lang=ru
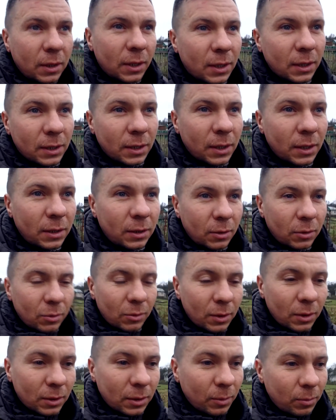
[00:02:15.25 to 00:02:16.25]
Я знаете,
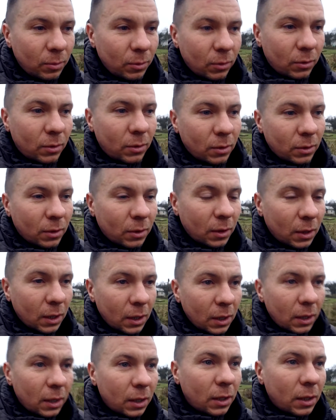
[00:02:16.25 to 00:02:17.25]
куда запер?
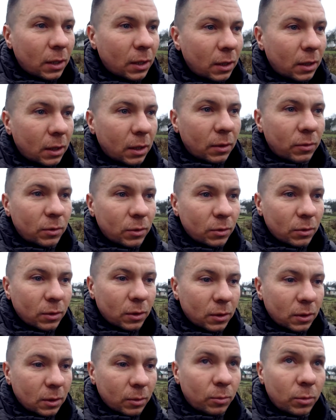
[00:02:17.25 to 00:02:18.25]
Я все
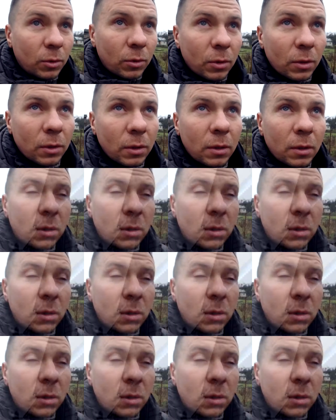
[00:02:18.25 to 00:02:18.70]
это запер.